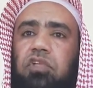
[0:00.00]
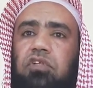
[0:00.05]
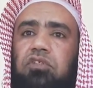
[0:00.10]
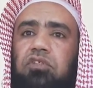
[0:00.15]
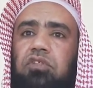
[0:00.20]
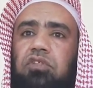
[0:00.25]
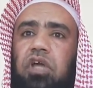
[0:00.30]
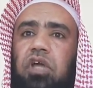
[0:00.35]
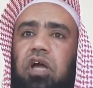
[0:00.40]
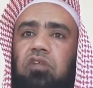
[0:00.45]

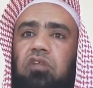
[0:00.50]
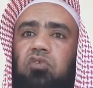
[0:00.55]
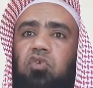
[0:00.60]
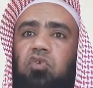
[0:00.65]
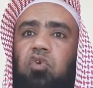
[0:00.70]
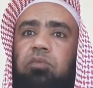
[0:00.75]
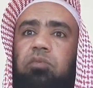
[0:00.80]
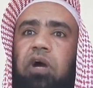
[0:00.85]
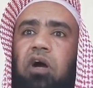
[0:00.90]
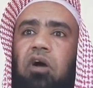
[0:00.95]

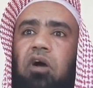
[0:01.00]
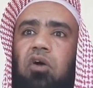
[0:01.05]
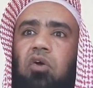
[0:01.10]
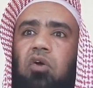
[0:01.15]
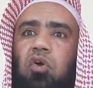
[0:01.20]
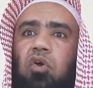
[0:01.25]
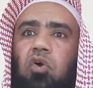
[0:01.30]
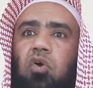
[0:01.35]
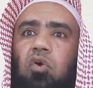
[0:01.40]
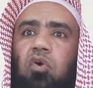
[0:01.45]
تأدبا
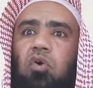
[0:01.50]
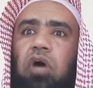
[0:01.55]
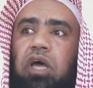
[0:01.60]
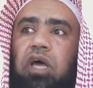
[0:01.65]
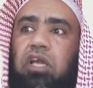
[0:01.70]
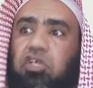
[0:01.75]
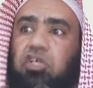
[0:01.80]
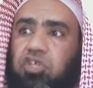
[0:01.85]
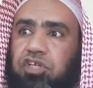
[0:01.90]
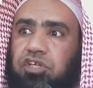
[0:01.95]

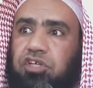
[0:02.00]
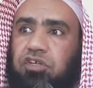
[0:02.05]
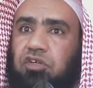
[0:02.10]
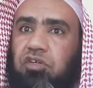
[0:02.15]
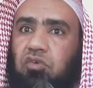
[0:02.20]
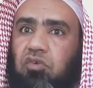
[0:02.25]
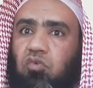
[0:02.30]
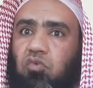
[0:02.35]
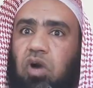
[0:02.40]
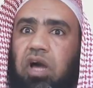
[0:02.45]
الجن
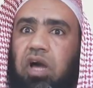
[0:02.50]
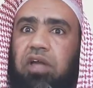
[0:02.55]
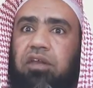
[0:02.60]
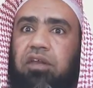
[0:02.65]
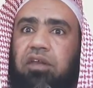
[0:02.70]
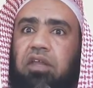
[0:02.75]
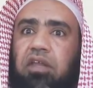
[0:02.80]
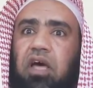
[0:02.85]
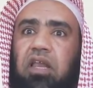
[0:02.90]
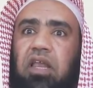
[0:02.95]

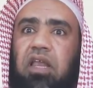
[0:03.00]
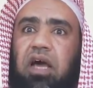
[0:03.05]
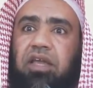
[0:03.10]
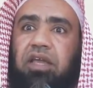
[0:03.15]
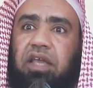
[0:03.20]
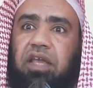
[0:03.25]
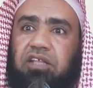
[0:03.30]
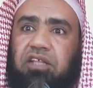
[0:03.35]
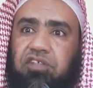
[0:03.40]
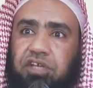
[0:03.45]
وأن لا
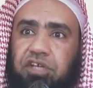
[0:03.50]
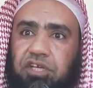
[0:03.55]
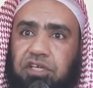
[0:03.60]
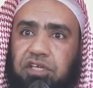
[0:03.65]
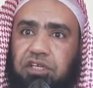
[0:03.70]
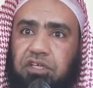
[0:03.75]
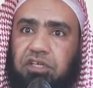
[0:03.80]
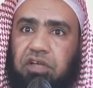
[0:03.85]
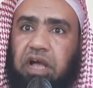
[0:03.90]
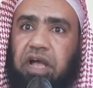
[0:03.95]

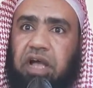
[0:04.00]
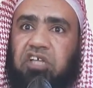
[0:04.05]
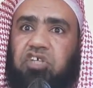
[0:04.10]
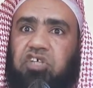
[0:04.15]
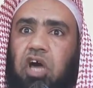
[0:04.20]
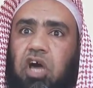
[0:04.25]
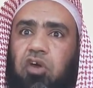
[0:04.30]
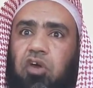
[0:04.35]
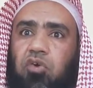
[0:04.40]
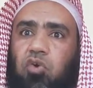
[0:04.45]
ندري
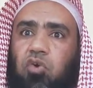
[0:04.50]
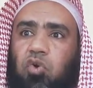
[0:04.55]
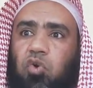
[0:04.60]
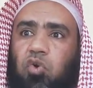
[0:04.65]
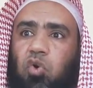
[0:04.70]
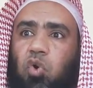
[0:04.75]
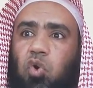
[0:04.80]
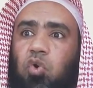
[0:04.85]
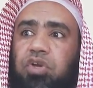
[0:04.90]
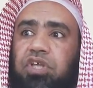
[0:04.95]
أشر
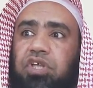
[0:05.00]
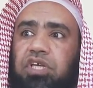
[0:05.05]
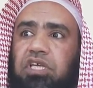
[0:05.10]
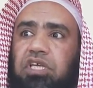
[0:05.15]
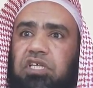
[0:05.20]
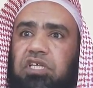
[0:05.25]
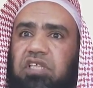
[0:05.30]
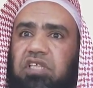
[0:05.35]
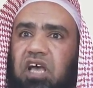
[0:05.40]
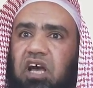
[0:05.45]

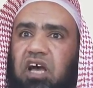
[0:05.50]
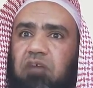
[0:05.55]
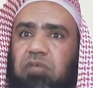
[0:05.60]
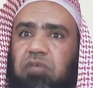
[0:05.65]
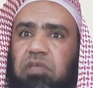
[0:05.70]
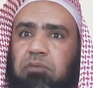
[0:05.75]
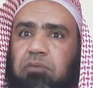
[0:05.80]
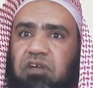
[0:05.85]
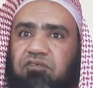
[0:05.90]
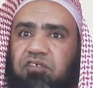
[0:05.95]
أريد
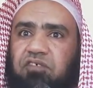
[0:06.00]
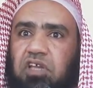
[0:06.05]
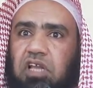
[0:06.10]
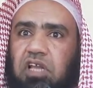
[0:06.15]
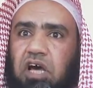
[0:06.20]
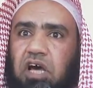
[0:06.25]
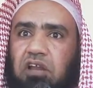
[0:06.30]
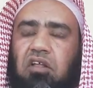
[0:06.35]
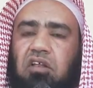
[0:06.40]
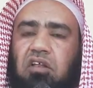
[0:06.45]
بمن في
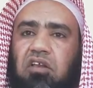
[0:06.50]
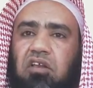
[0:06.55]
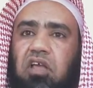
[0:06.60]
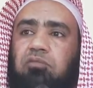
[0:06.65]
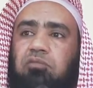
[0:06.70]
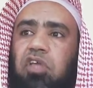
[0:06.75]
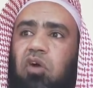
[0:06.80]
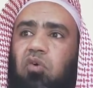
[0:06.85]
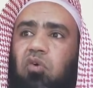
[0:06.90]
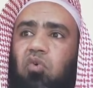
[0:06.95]
الأرض
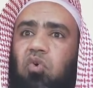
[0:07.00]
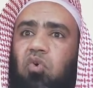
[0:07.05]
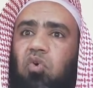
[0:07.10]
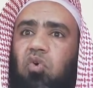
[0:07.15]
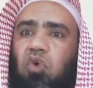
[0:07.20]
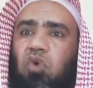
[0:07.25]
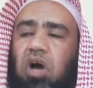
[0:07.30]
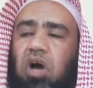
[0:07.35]
لم يقولوا